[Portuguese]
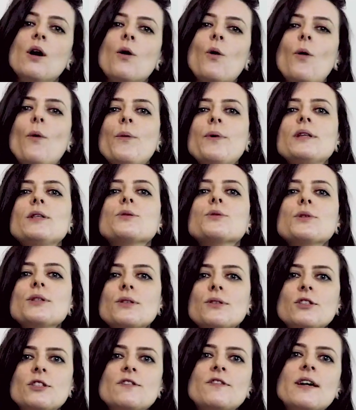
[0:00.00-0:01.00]
com o
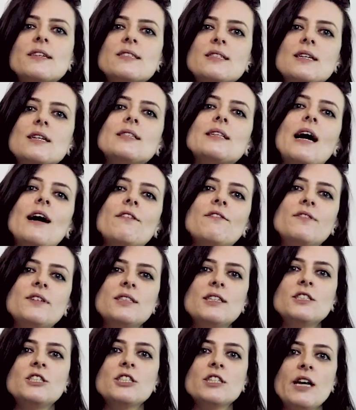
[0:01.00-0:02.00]
intuito de facilitar a
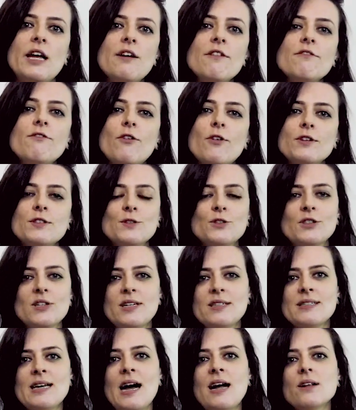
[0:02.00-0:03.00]
vida de quem fosse
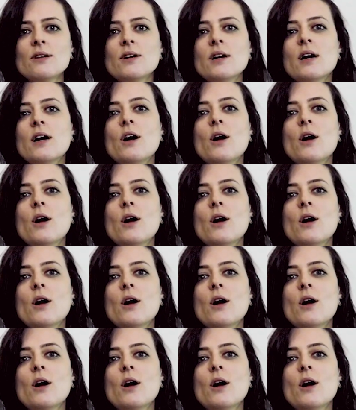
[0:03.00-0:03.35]
utilizá-lo